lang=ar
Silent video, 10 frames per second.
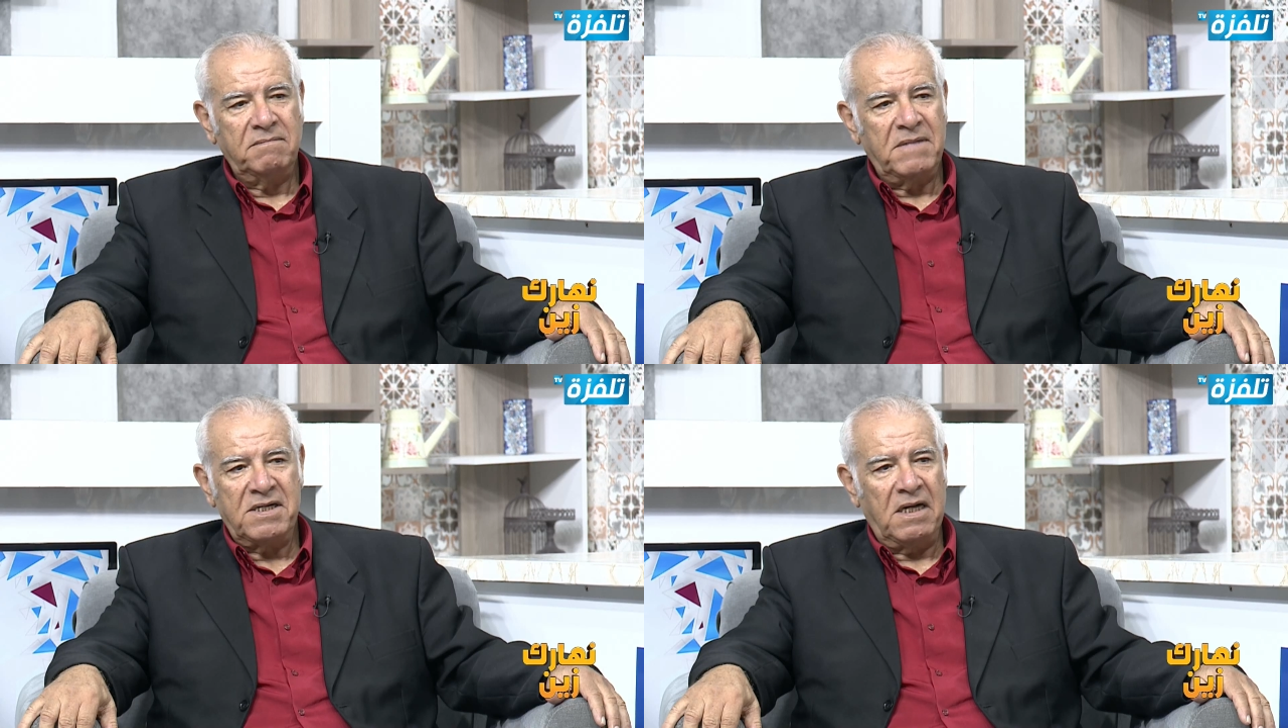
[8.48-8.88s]

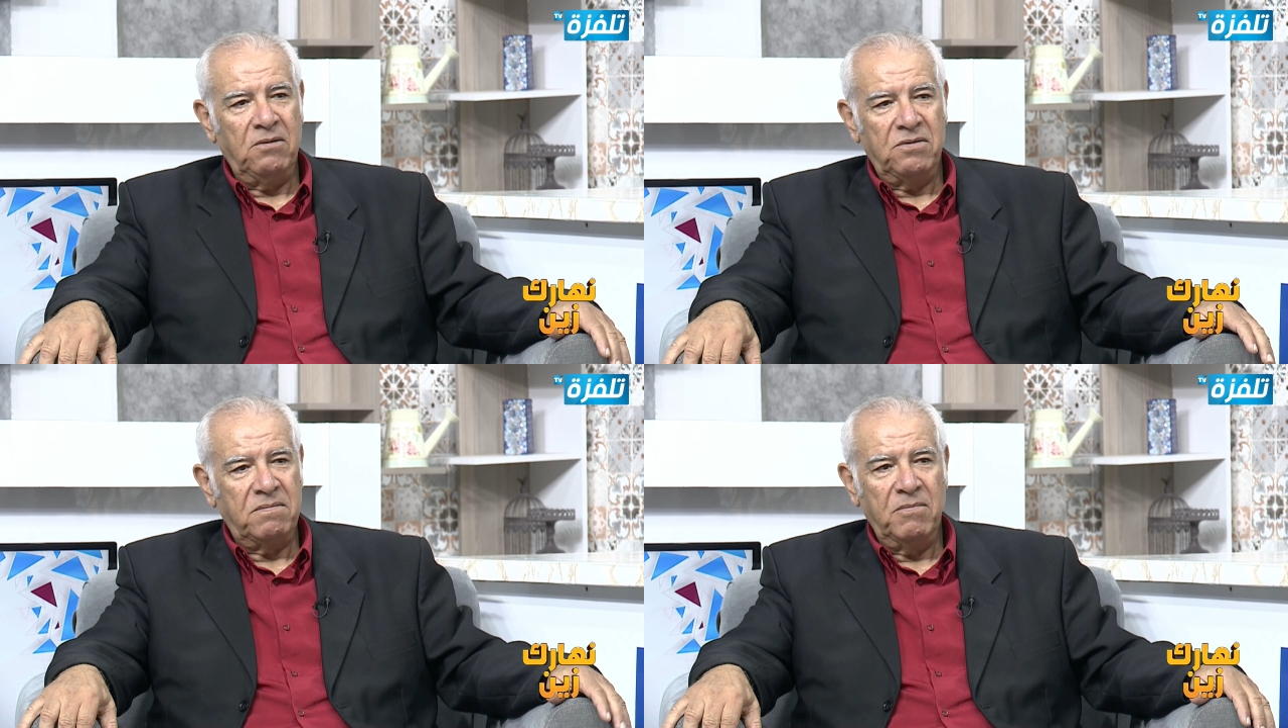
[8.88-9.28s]
ما
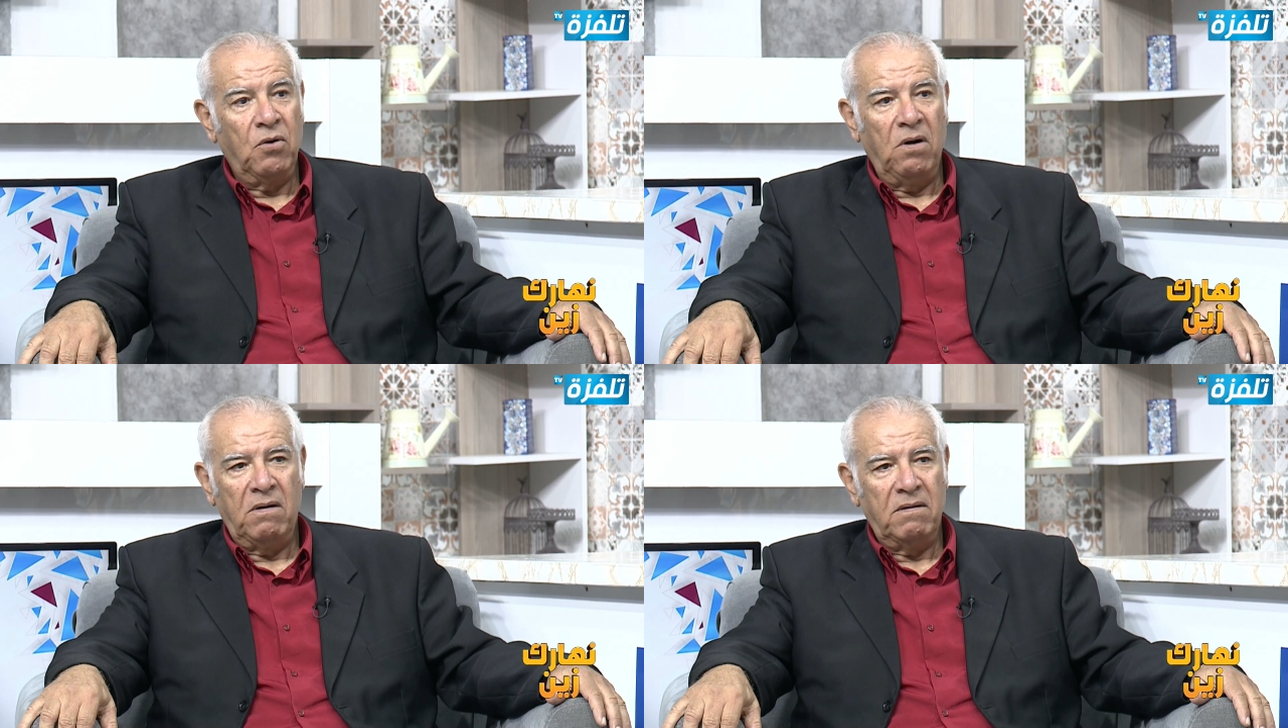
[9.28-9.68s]
رجعتوش
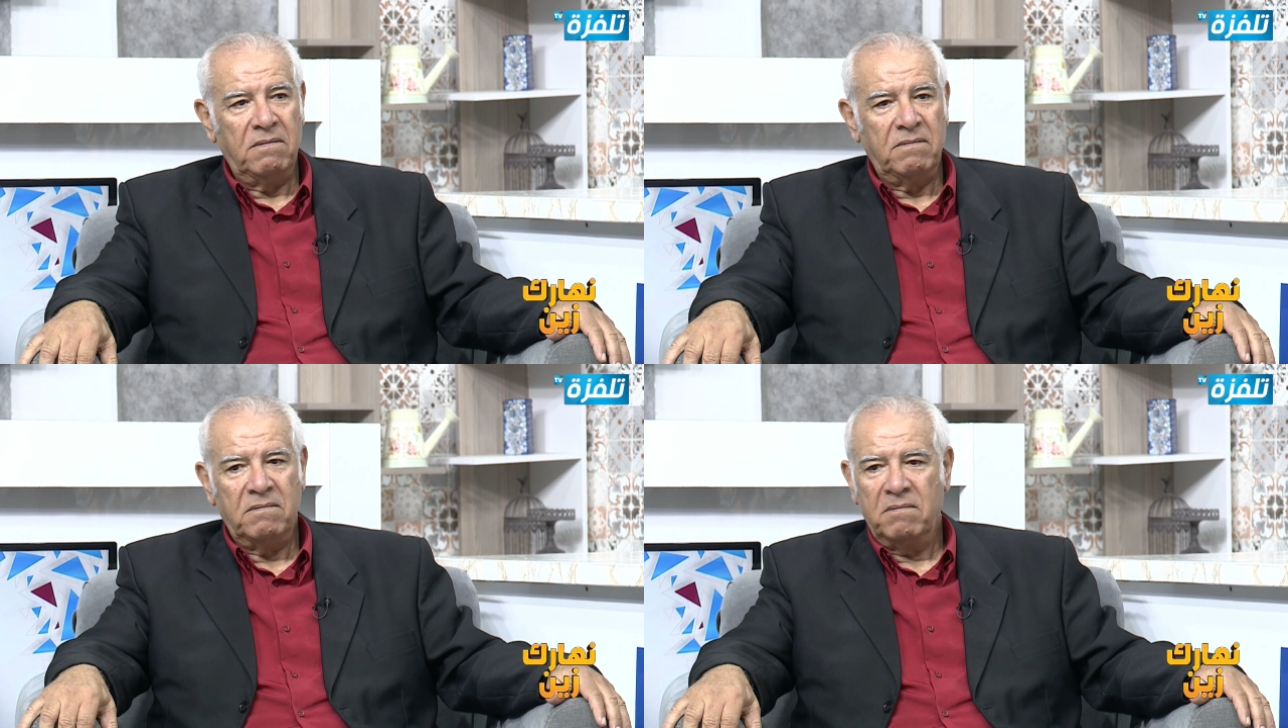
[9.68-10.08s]
بالكل
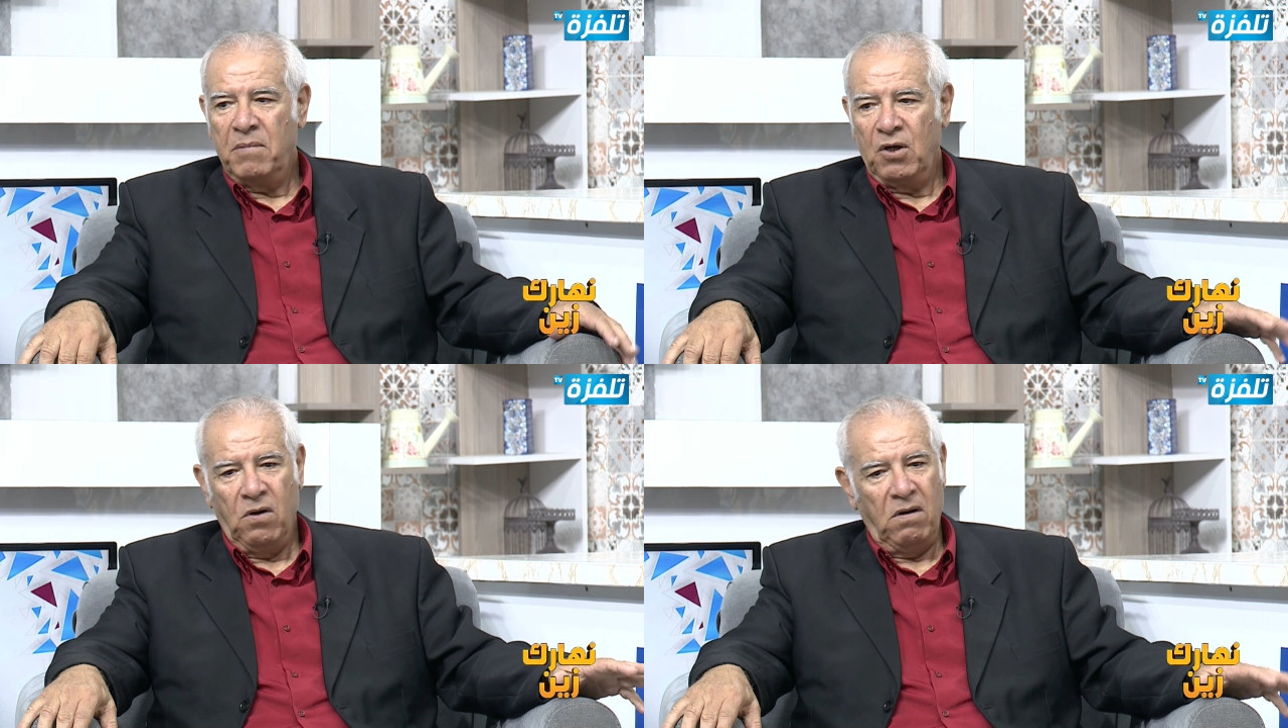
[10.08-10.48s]
بالكل
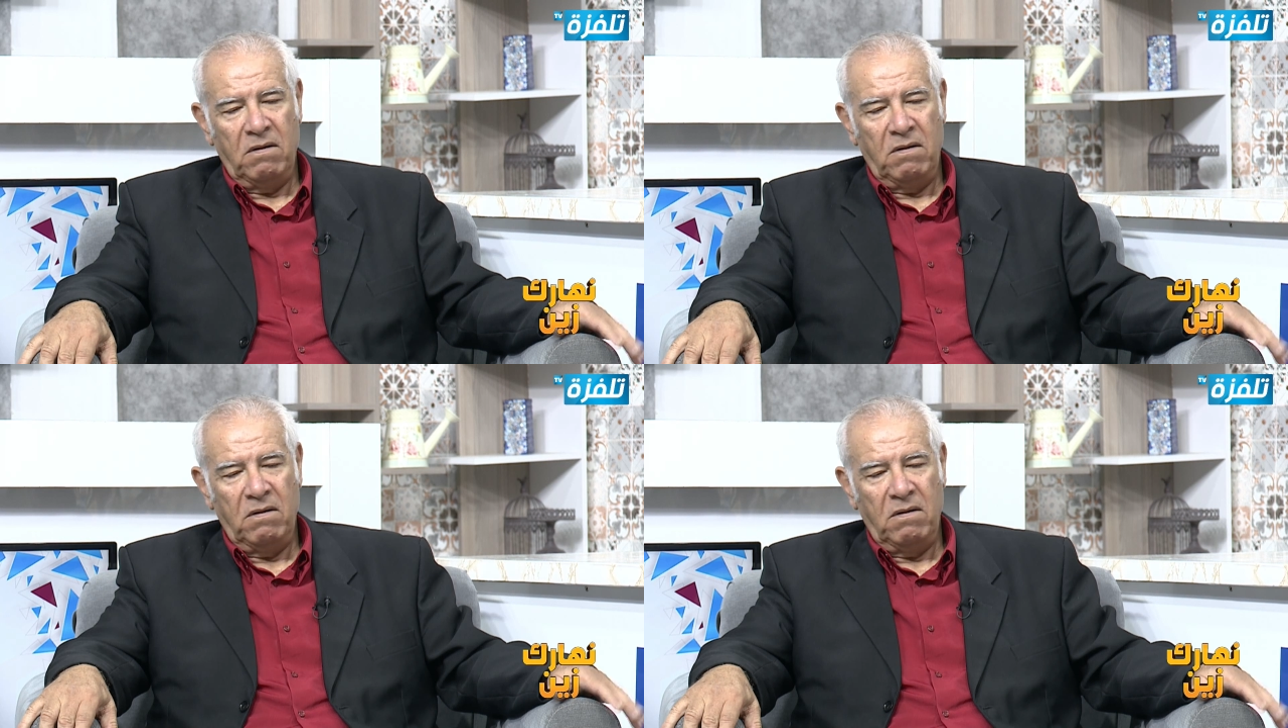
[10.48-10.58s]
بالكل,